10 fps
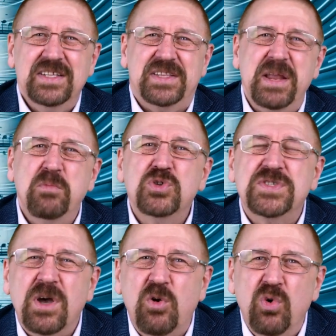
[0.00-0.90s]

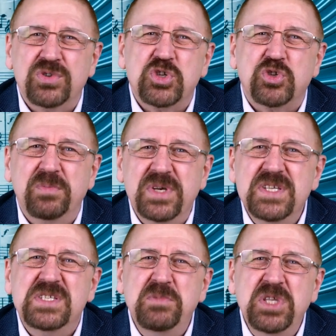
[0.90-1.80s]
Требуются годы, чтобы
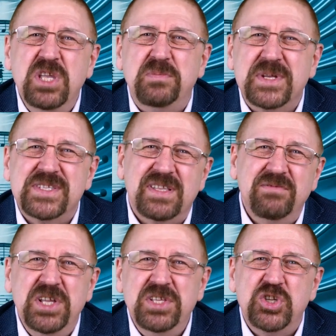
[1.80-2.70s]
изменить
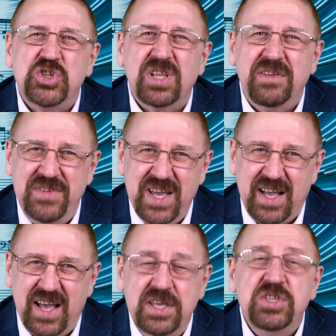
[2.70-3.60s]
представление
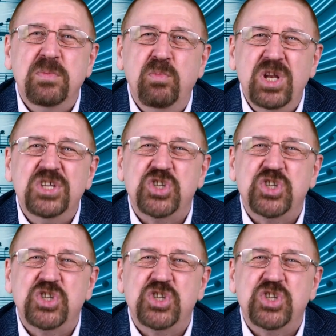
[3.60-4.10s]
человека и тем более